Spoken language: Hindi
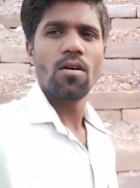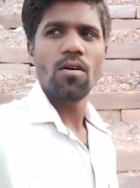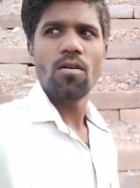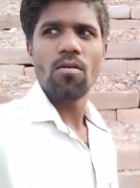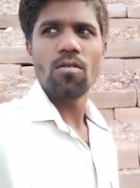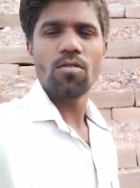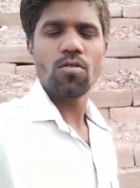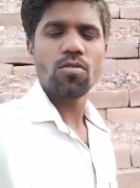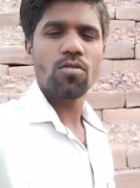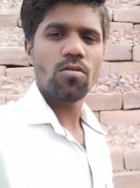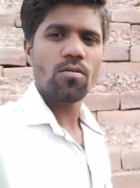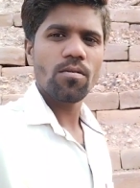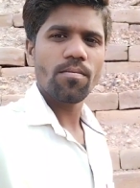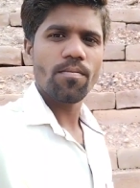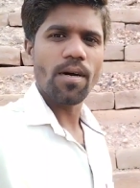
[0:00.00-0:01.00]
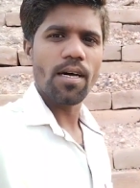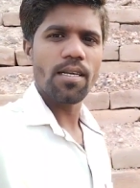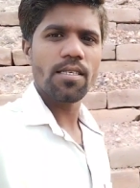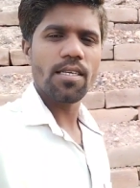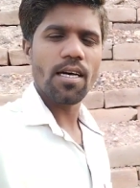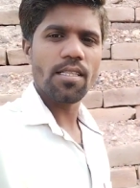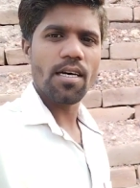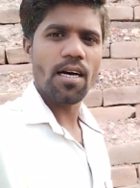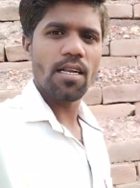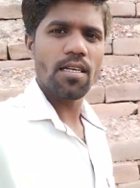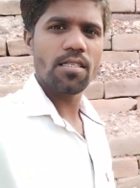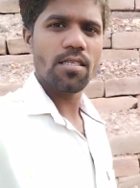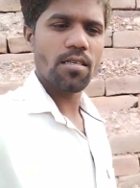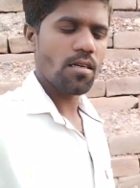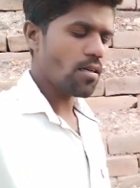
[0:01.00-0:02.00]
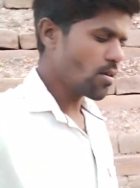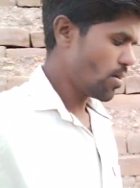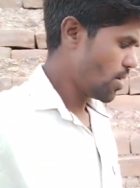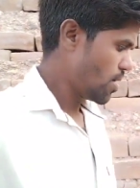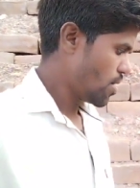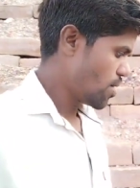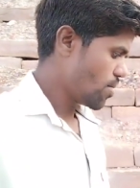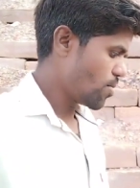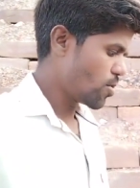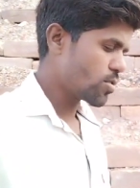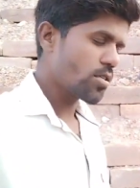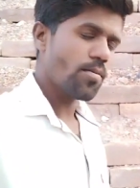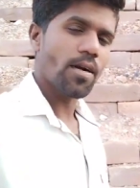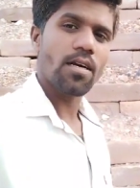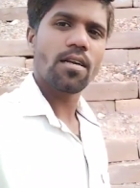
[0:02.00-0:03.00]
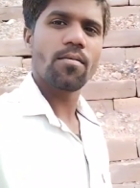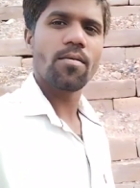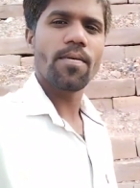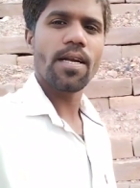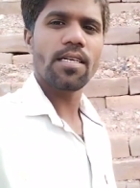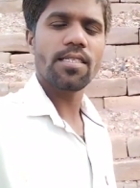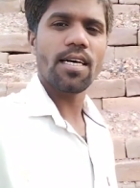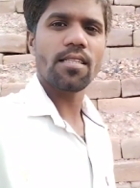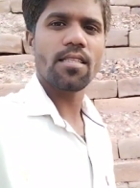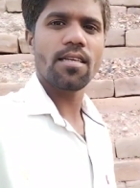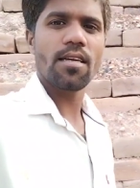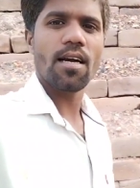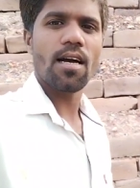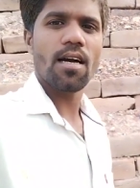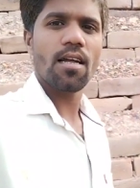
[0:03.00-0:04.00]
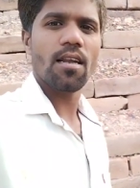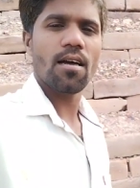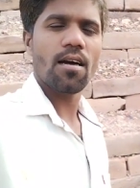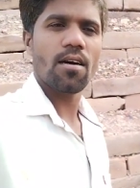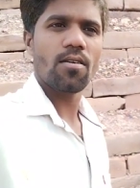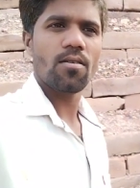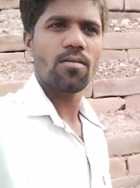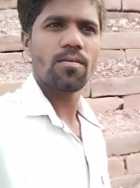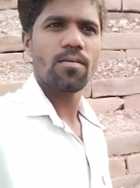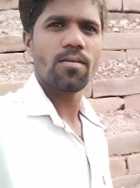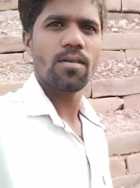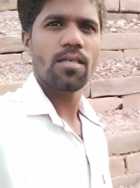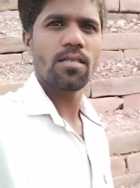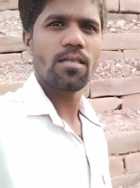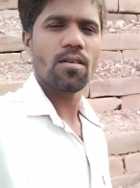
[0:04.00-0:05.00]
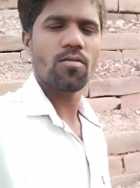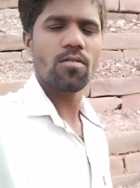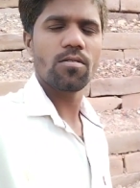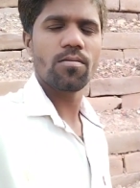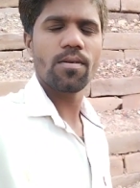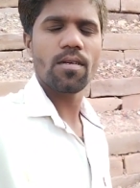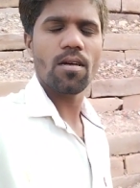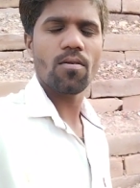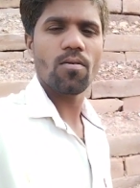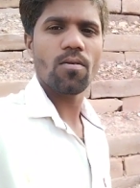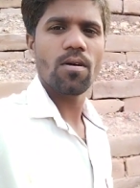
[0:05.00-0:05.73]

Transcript: और दोस्तों पानी ज़्यादा आने से बहुत से भट्टे भी बैठ जाते हैं आग लगाओ या कुछ भी करो